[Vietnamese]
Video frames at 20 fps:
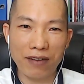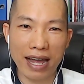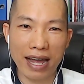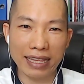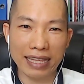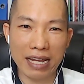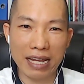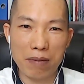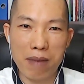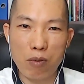Và
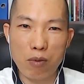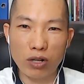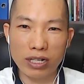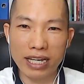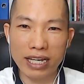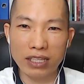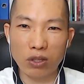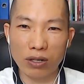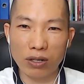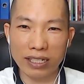nếu mà một
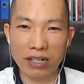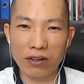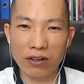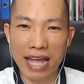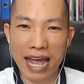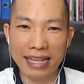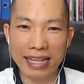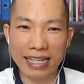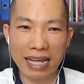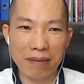nghìn tỷ đô
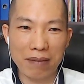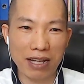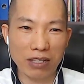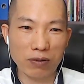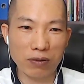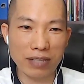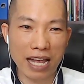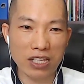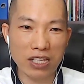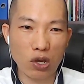la này mà
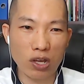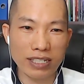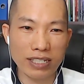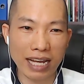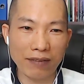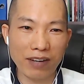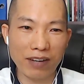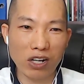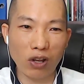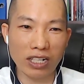chúng ta so
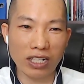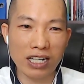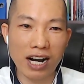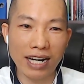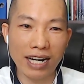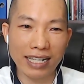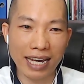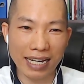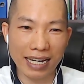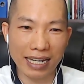sánh với con
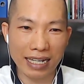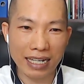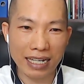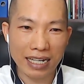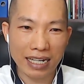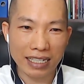người ấy,